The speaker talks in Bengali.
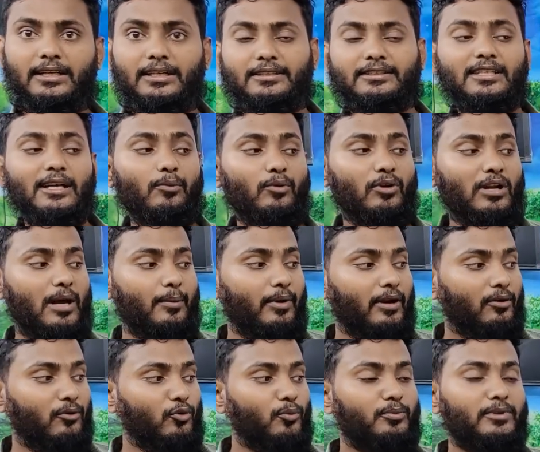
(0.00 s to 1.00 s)
আচ্ছা যেমন
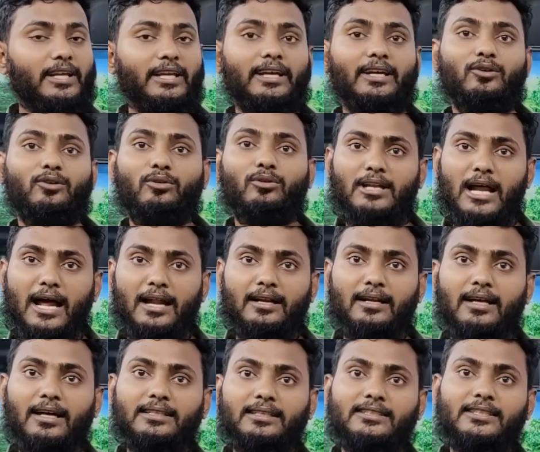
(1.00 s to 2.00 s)
আমার রুমটা এখন
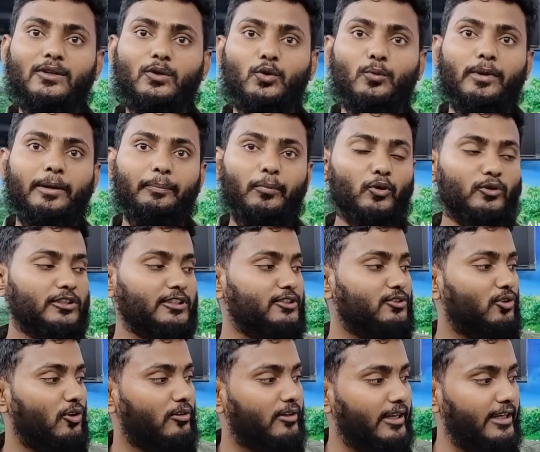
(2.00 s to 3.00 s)
ঠান্ডা আছে রুমে
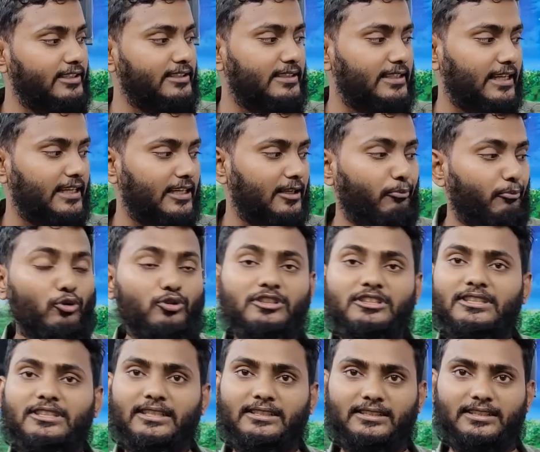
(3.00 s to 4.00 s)
25 দরকার এই যে দেখেন
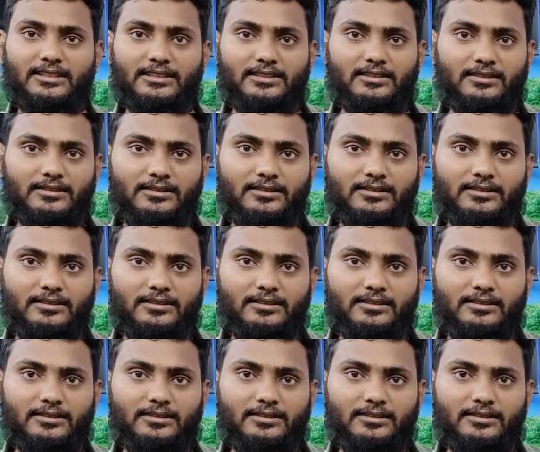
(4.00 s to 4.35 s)
25 আসছে